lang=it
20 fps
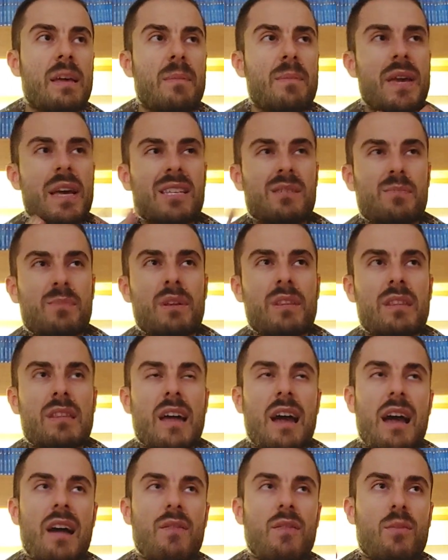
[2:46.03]
mi
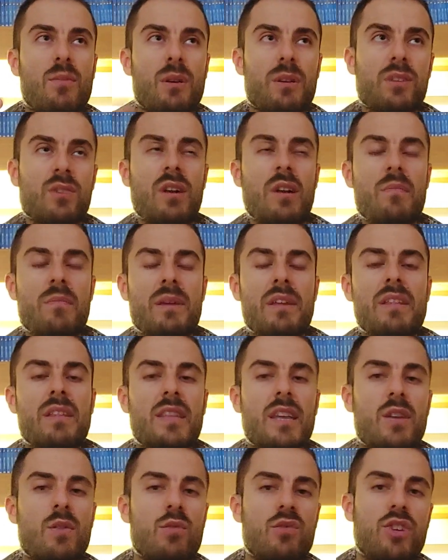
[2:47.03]
aspettavo
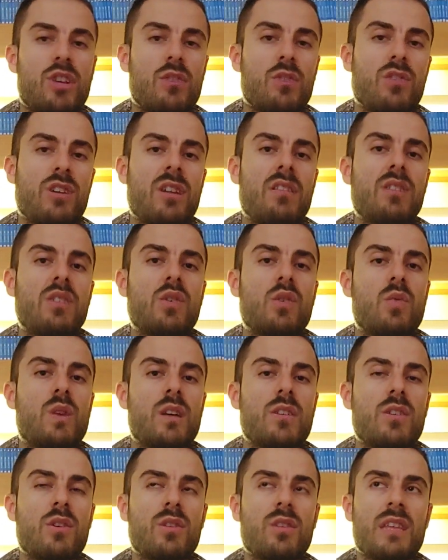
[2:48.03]
personalmente in un certo senso una
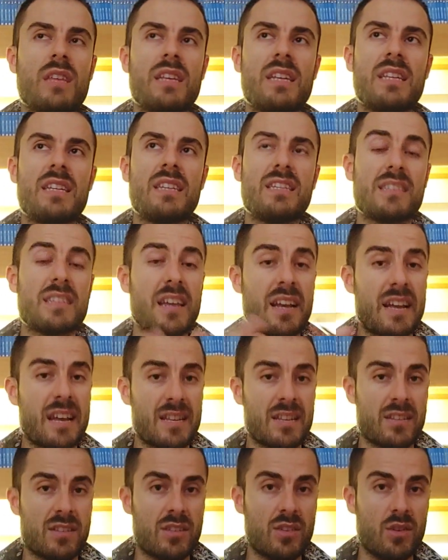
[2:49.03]
sorta di
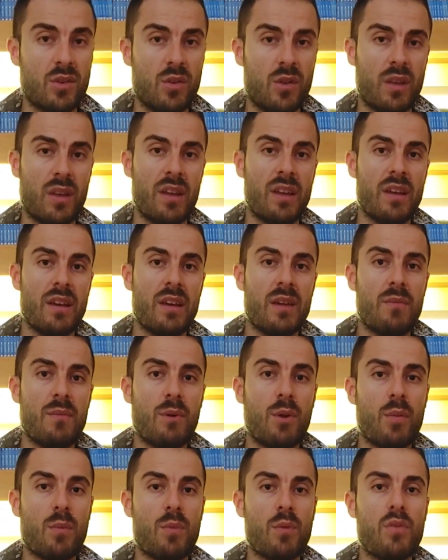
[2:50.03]
disgregazione
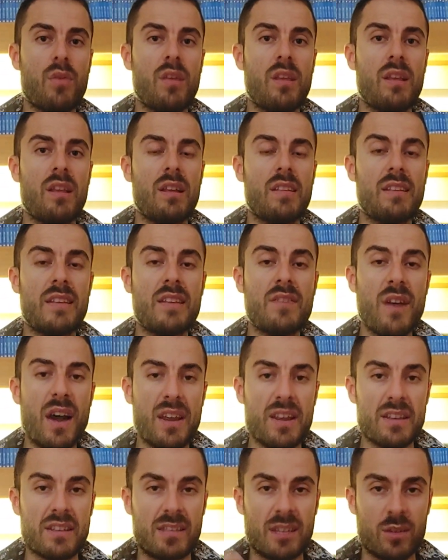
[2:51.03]
proprio del, dei
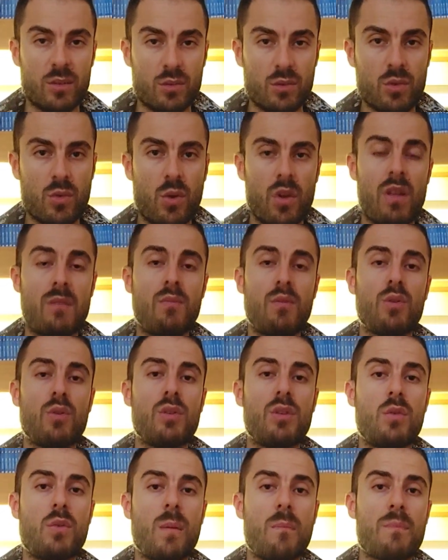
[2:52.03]
vari status quo del mondo
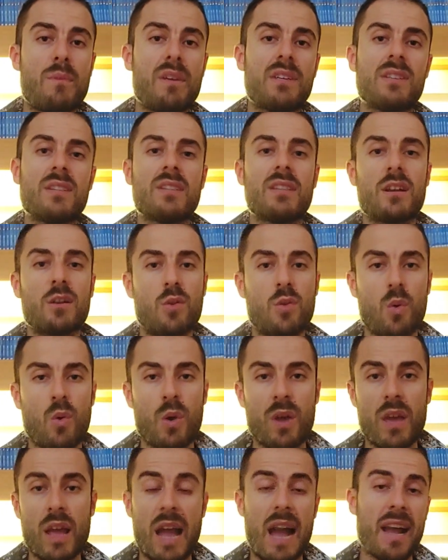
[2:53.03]
di One Piece, tra
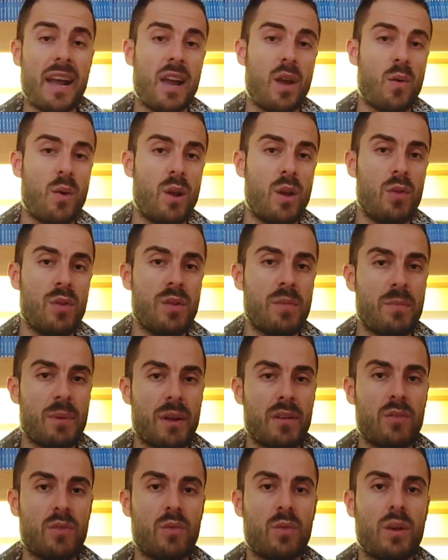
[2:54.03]
cui anche quello di
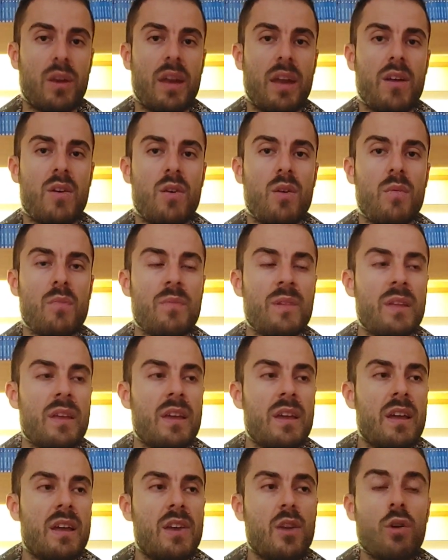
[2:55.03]
Imperatore, ecco.
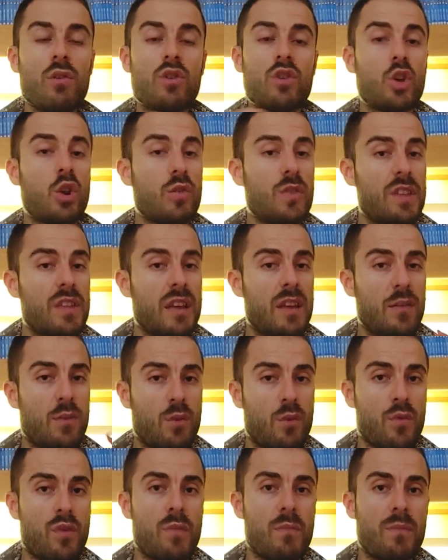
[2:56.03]
Non ce lo vedevo
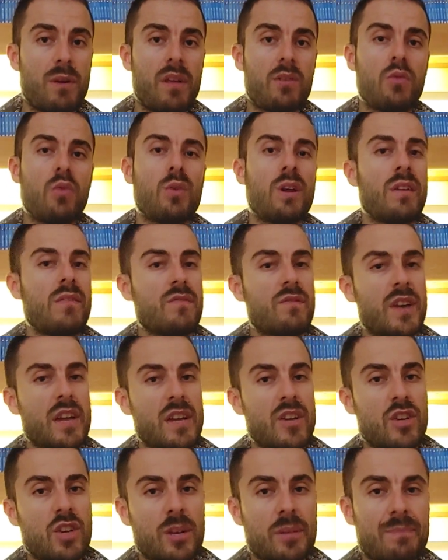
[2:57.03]
Rufy Imperatore,
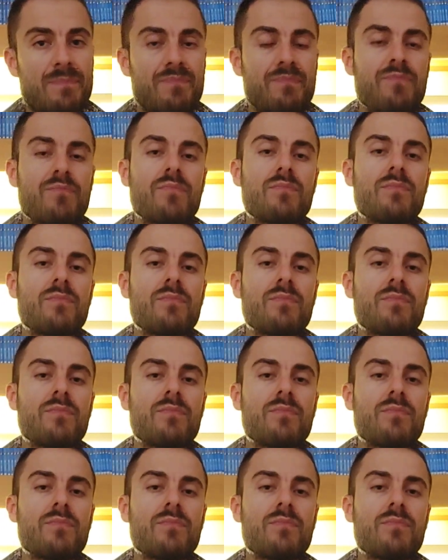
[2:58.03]
invece